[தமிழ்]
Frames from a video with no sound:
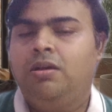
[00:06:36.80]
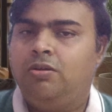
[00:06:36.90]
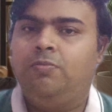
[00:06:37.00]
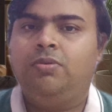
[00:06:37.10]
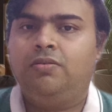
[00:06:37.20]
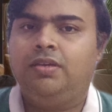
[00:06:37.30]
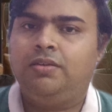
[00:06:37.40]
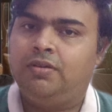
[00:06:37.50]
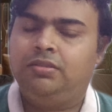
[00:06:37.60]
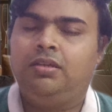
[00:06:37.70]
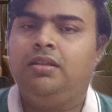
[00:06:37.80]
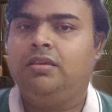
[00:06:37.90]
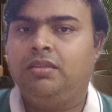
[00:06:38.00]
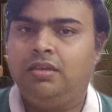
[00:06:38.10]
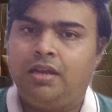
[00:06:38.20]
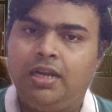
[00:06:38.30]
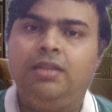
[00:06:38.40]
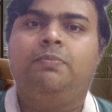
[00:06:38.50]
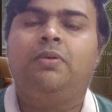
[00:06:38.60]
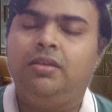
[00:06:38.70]
ரொம்பவே வருத்தளிக்குது
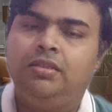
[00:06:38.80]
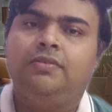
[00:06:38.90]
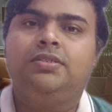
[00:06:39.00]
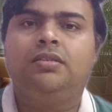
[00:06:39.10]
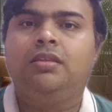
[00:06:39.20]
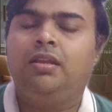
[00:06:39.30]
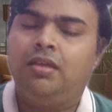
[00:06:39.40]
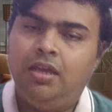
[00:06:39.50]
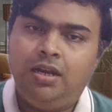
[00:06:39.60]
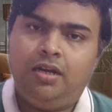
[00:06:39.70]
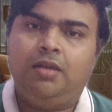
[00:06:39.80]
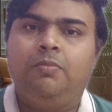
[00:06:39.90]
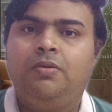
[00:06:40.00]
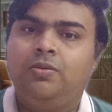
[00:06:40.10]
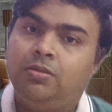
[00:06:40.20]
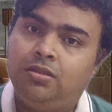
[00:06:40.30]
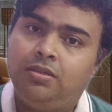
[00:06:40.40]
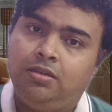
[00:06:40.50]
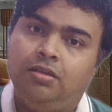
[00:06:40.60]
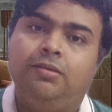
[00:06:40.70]
கண்டிப்பாக இந்த விஷயத்தில் நம்ம வந்து
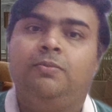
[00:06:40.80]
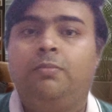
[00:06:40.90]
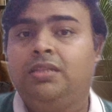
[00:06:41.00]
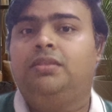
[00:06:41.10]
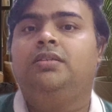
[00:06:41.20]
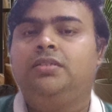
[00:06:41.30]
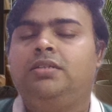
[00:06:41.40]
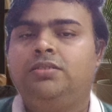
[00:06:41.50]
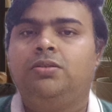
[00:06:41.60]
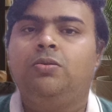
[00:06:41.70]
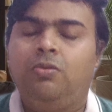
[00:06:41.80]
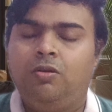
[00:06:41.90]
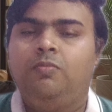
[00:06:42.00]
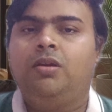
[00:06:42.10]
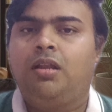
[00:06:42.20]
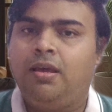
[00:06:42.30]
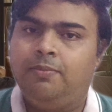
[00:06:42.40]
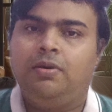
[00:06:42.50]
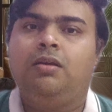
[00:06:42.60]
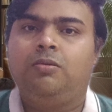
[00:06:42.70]
மற்ற சிட்டிஸ்க்கு ஒரு ரோல்
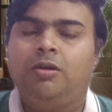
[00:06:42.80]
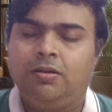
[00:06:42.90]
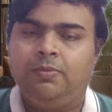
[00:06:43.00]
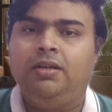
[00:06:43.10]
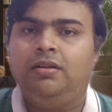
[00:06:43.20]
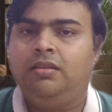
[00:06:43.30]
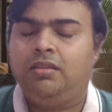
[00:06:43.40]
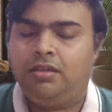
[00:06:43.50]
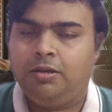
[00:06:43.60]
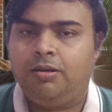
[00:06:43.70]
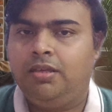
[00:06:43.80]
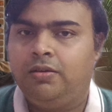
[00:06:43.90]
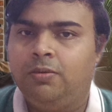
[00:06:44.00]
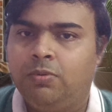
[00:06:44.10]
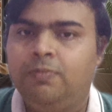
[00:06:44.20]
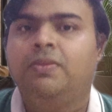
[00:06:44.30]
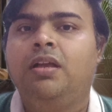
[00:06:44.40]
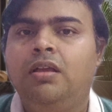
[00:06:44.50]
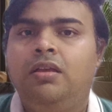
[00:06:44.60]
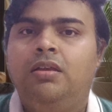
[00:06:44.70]
மாடலாக மாறணும் அப்படின்றது தான் என்னுடைய விருப்பம்
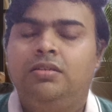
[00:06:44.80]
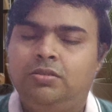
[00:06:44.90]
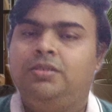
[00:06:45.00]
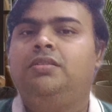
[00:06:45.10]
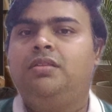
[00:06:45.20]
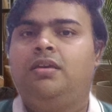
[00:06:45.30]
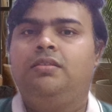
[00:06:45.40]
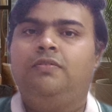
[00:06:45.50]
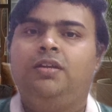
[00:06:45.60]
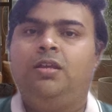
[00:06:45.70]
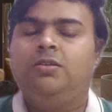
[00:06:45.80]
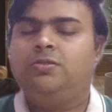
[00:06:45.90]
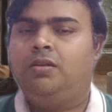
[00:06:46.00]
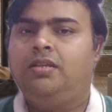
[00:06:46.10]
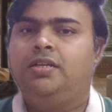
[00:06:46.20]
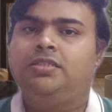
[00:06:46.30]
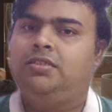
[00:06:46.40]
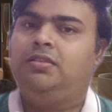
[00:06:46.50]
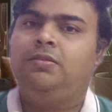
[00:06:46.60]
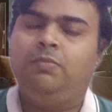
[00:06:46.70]
ஸோ இதுதான் இந்த வீடியோவில் சொல்ல
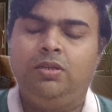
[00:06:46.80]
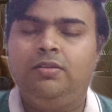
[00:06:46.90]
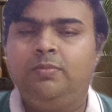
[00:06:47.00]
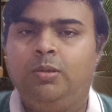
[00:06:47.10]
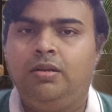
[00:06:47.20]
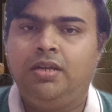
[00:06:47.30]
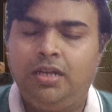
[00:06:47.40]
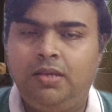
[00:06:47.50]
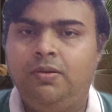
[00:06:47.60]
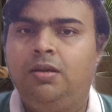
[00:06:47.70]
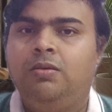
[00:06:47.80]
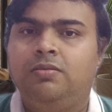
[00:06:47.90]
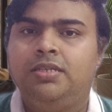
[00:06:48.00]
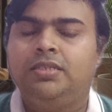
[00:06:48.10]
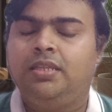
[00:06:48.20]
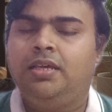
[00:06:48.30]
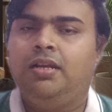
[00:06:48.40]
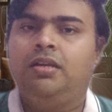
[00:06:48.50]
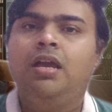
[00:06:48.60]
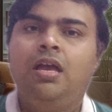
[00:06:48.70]
நினச்சது மீண்டும் ஒரு நல்ல வீடியோட உங்களை
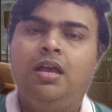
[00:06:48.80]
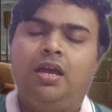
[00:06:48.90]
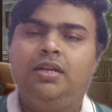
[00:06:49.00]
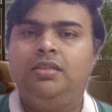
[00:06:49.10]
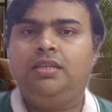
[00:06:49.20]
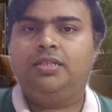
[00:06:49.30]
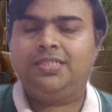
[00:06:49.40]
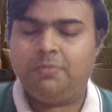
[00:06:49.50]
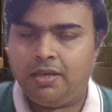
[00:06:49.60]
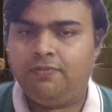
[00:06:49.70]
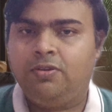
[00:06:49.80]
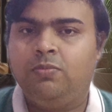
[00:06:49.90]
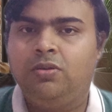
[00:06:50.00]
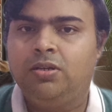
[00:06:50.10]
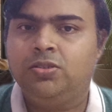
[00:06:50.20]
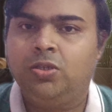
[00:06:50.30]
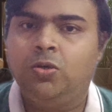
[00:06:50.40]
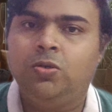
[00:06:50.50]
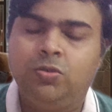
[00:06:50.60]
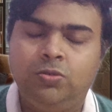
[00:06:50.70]
சந்திக்கிறேன் அண்டில் தென் இட்ஸ் பாய் ஃப்ரம் முருகன்
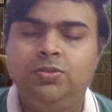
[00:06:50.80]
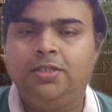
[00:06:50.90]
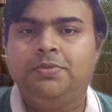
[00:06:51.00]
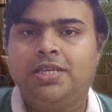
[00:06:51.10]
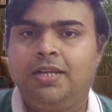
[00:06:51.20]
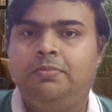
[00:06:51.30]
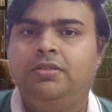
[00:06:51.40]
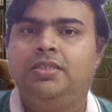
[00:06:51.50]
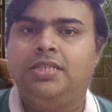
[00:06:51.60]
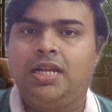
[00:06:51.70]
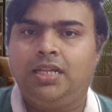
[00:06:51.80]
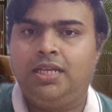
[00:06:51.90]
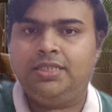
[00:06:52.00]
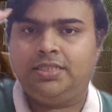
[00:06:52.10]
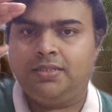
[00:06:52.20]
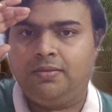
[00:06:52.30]
சகோ டூ சப்ஸ்கிரைப் டு த சேனல் கைஸ்